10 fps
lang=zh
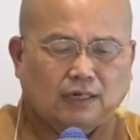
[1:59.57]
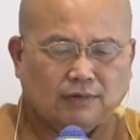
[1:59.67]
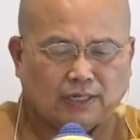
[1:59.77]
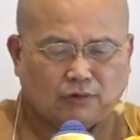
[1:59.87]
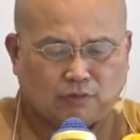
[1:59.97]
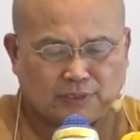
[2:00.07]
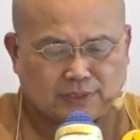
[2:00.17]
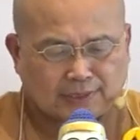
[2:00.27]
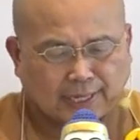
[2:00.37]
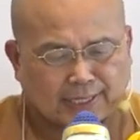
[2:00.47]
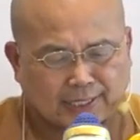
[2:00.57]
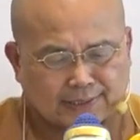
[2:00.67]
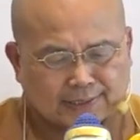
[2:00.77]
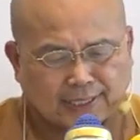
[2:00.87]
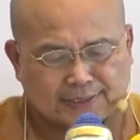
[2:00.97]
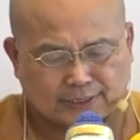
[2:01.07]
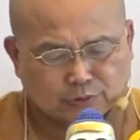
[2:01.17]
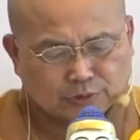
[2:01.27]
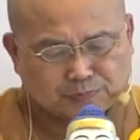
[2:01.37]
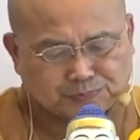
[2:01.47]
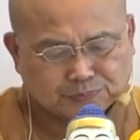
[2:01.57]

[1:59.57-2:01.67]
好，那我们来看看经文。